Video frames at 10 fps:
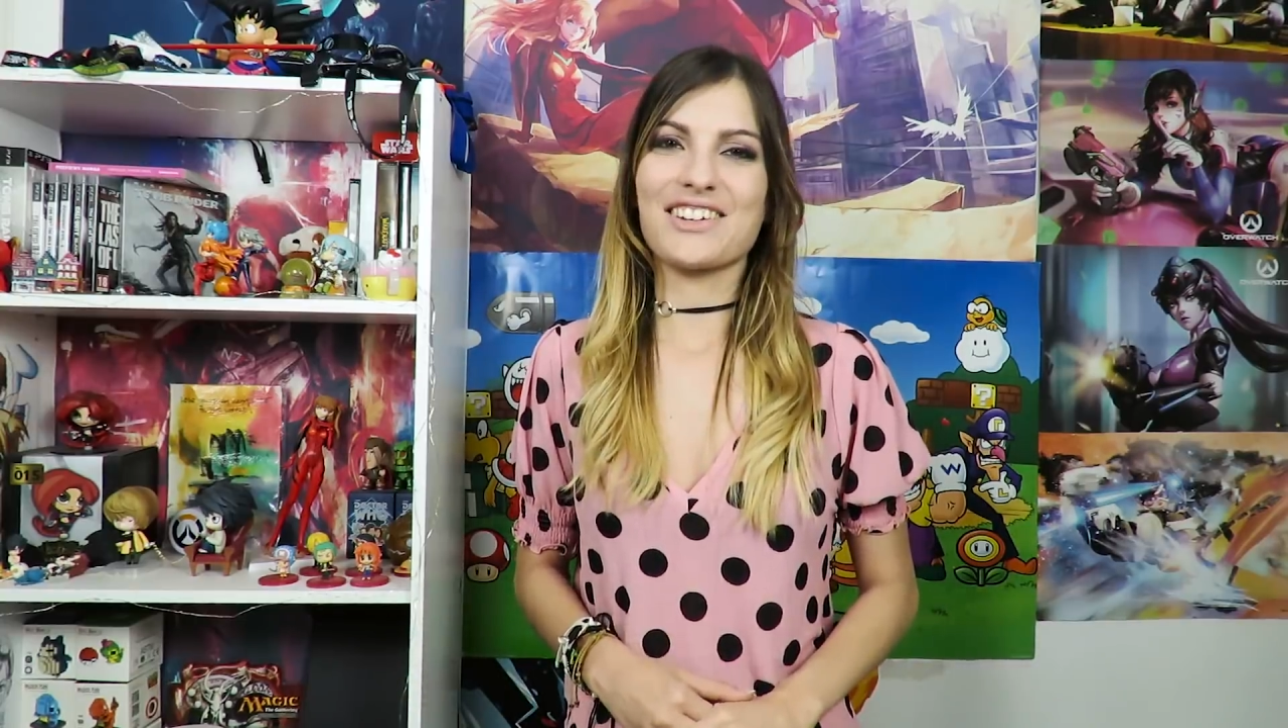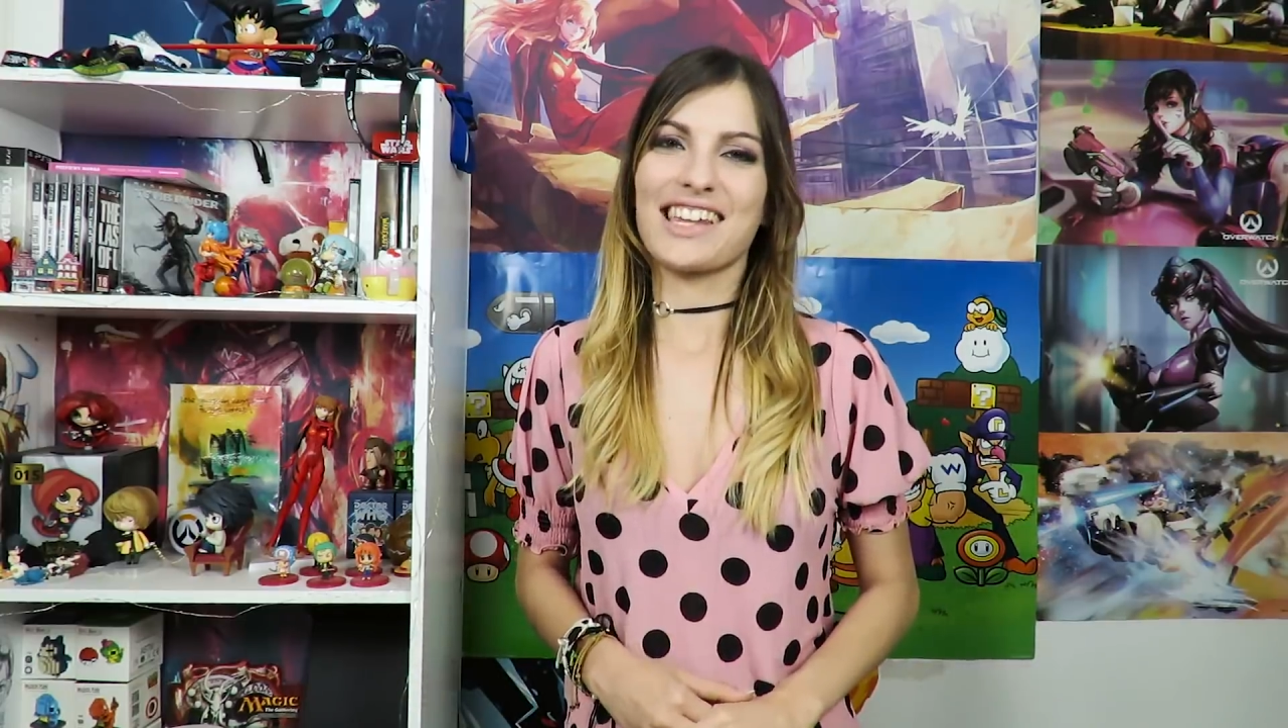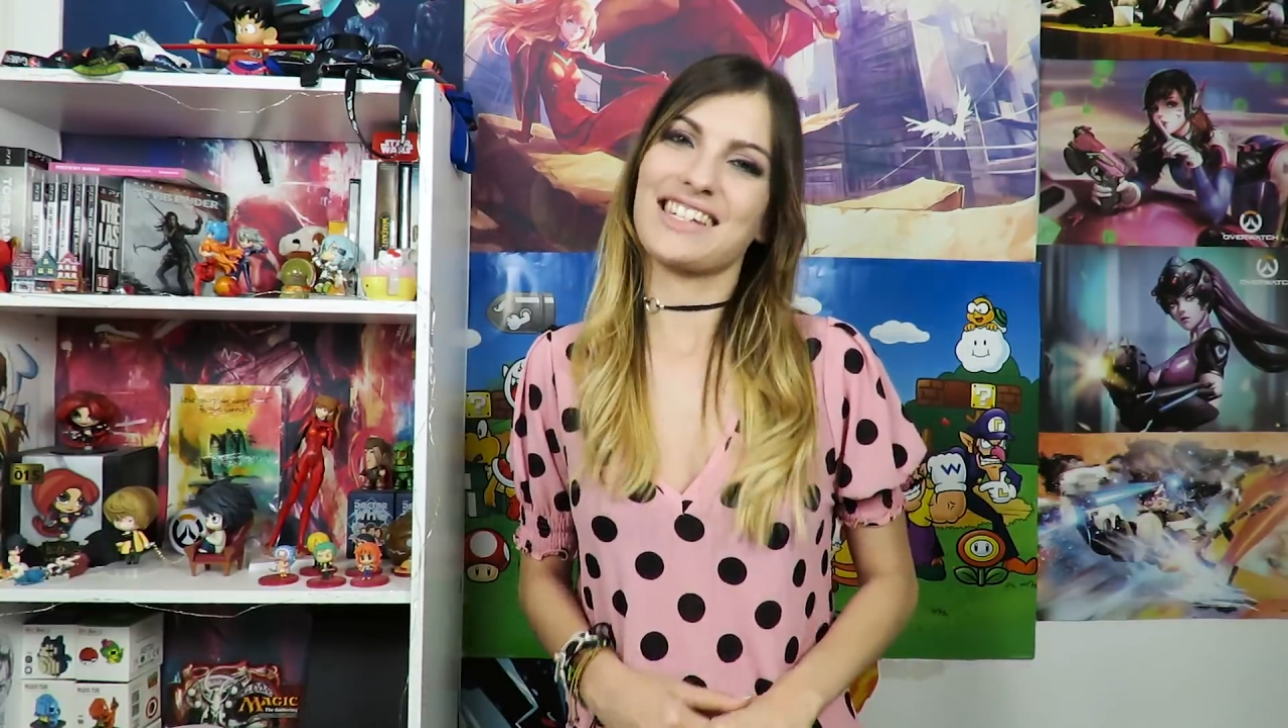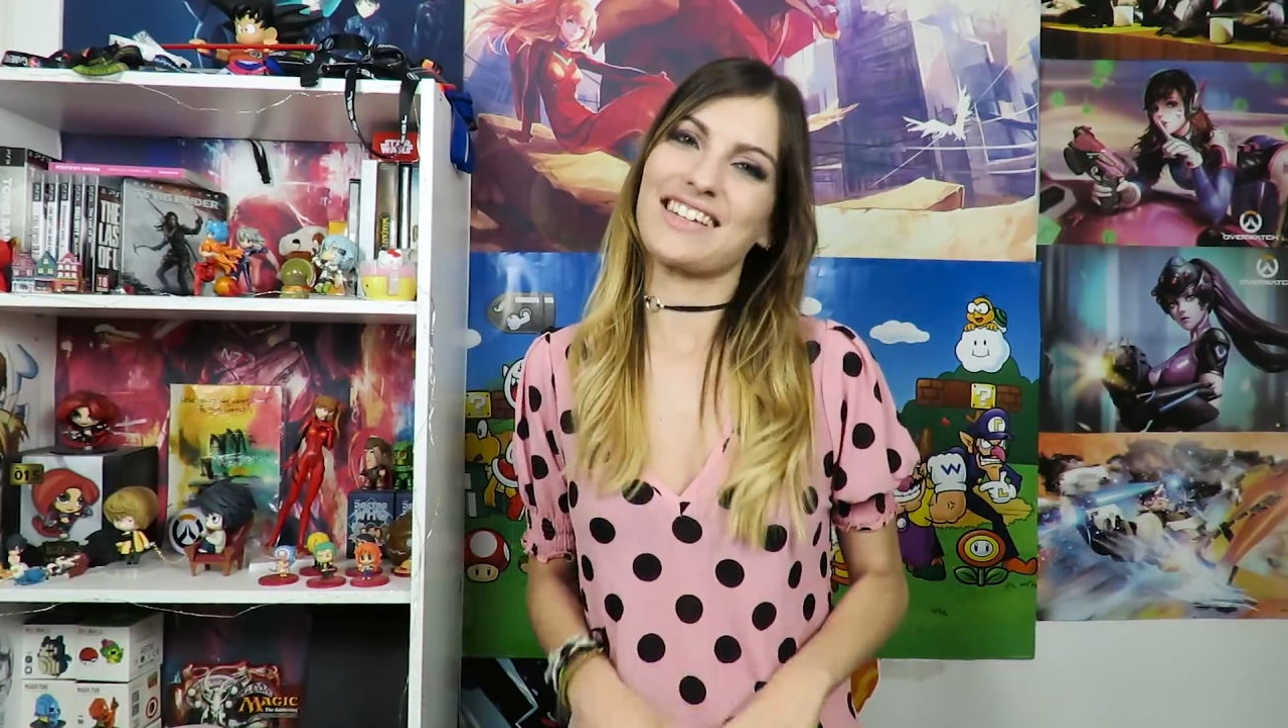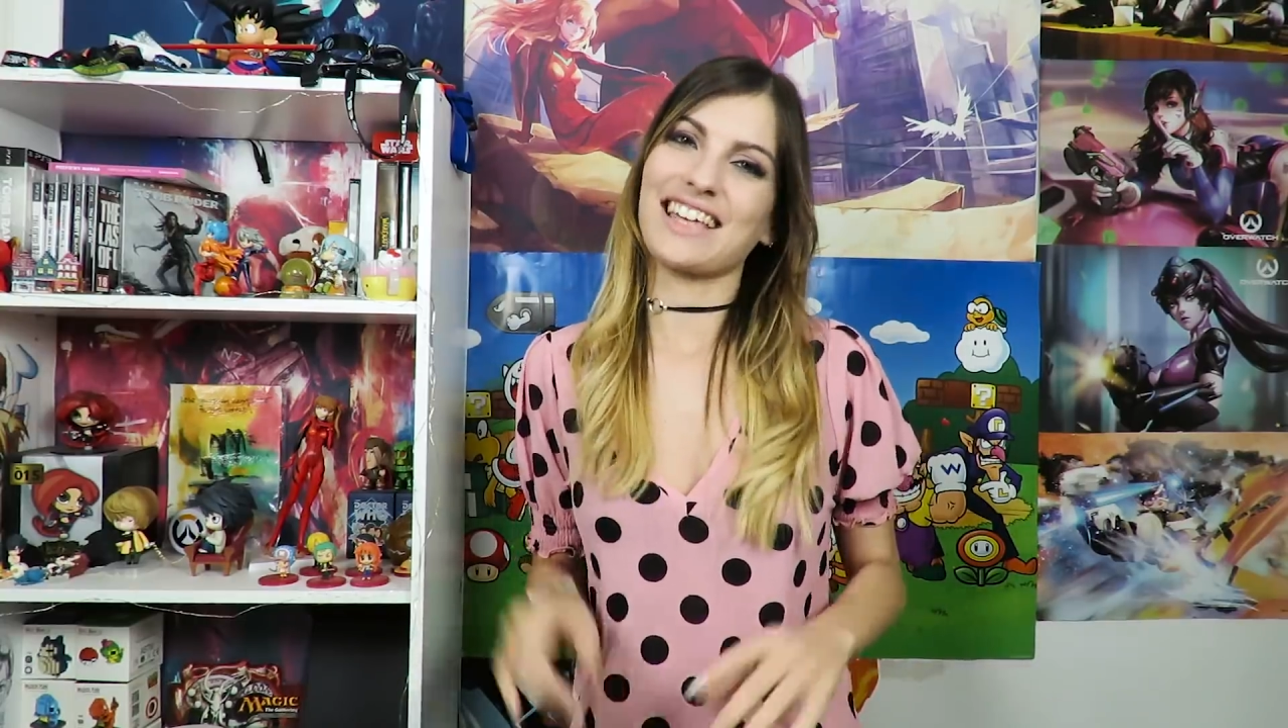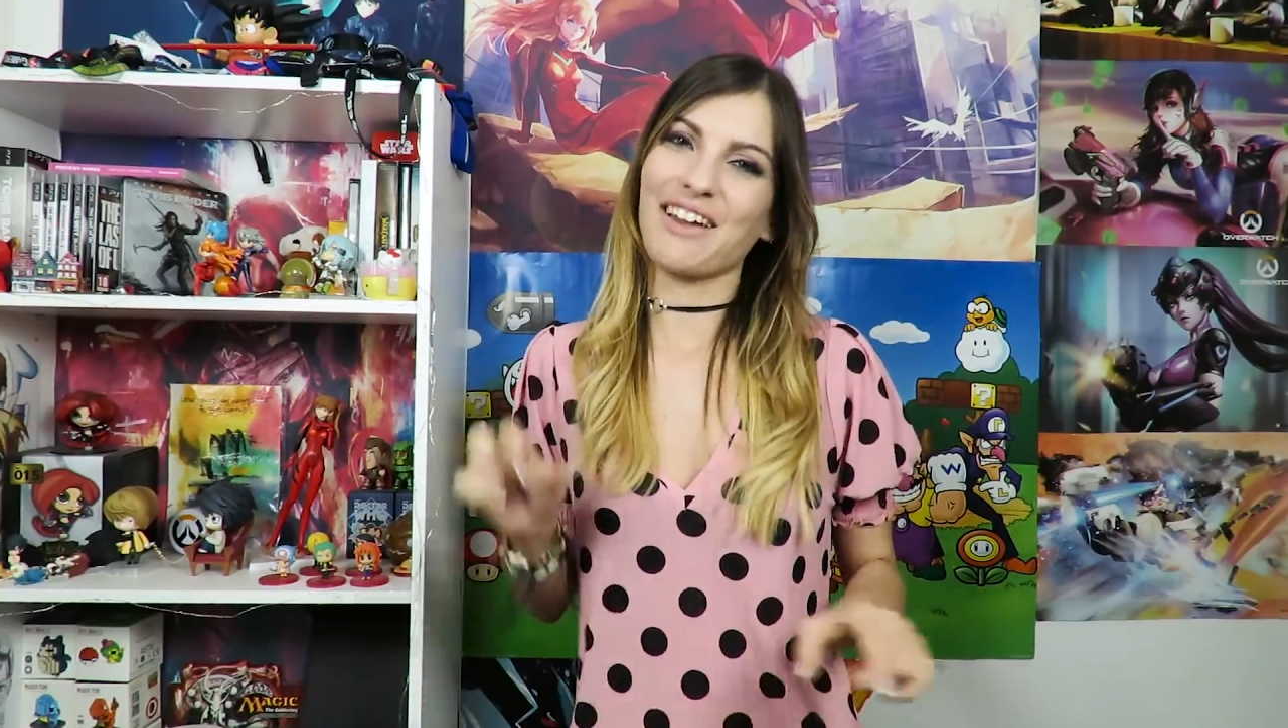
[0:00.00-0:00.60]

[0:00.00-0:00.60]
chicos, ya sabéis,